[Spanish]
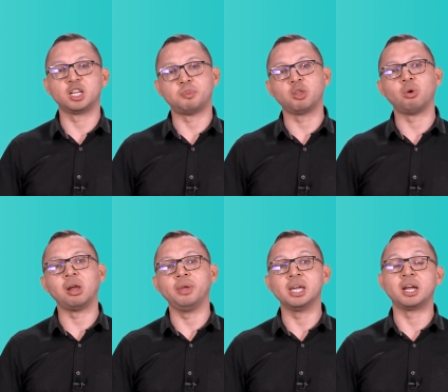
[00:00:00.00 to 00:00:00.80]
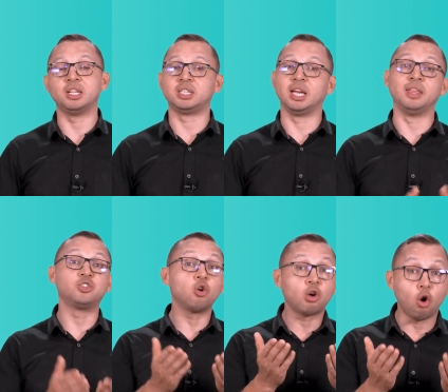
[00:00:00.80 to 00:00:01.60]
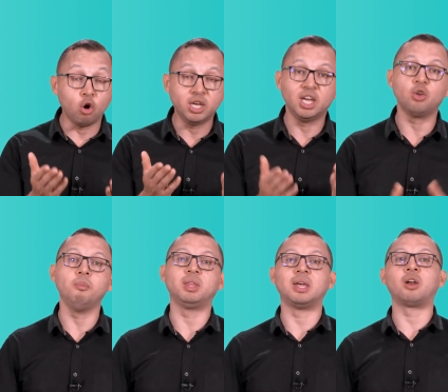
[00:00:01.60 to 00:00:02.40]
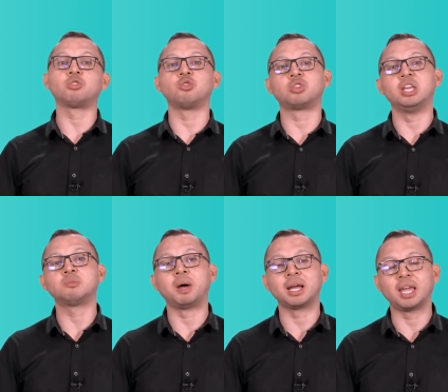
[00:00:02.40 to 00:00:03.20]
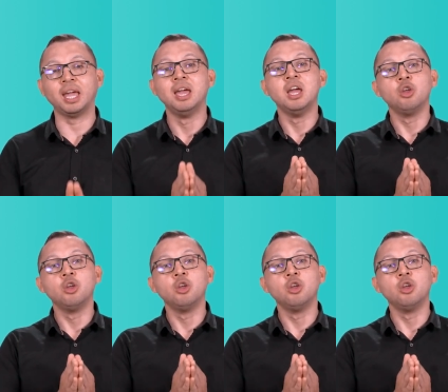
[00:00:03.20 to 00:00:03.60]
respecto a la vida cristiana? Yo hoy quiero invitarlos a ustedes para que